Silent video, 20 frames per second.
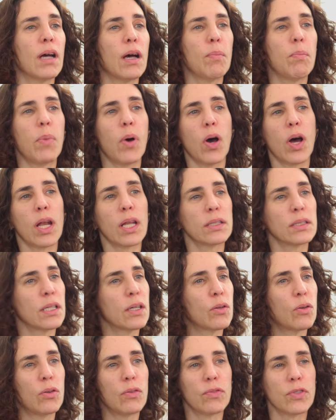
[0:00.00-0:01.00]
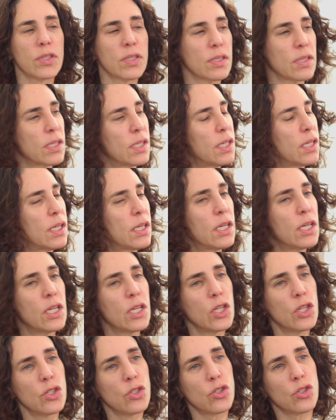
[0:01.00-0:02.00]
A bola está com você,
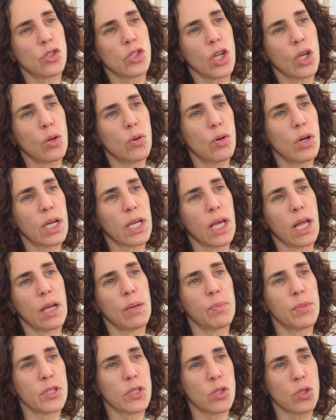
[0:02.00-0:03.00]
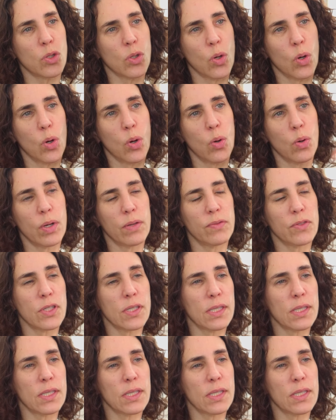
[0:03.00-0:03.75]
chegou aquela pessoa,